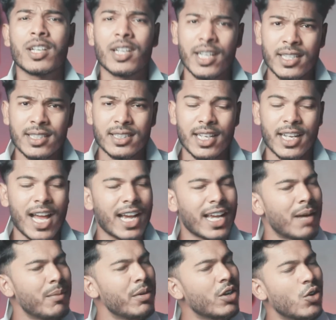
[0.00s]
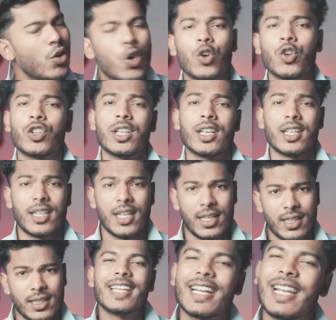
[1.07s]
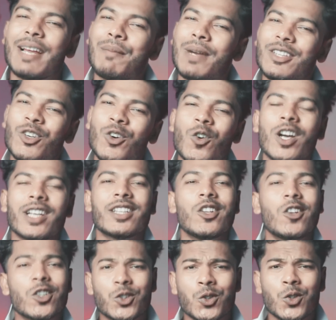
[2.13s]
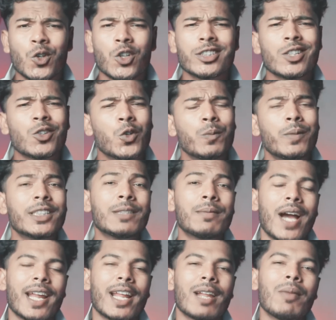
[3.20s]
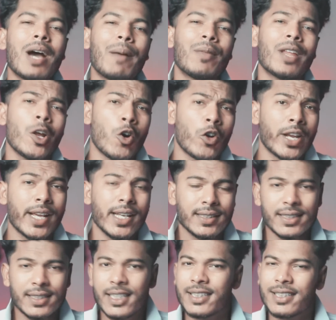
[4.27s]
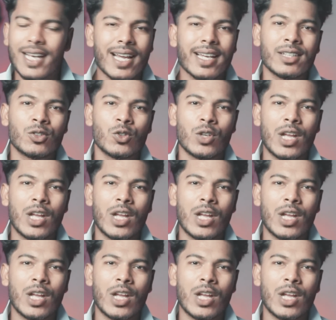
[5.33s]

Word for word: ক্রিঞ্জ এর আগে আমি কখনো দেখি নাই দেখলাম মাত্র কয়েকদিন হলো শুরু করছে খুব বেশি ভাইরাল বা আপনারা অনেকেই চিনেন তা কিন্তু